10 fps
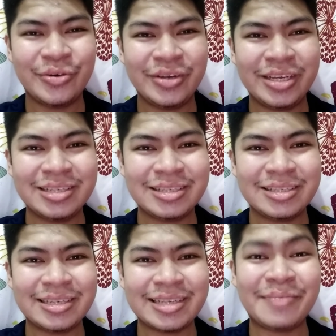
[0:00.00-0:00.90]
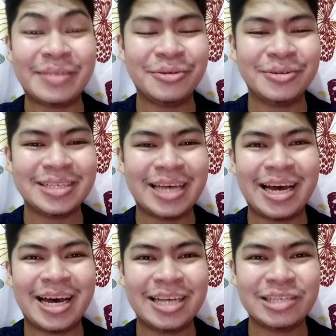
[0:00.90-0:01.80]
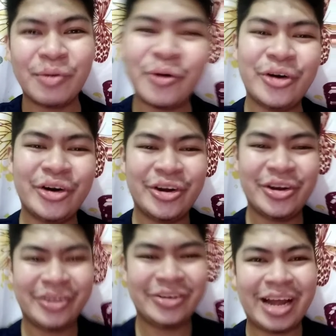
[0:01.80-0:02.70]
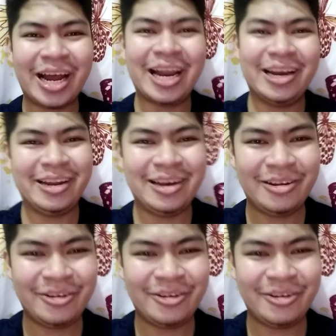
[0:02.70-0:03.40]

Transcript: is sasama dun sa smoke ng candle.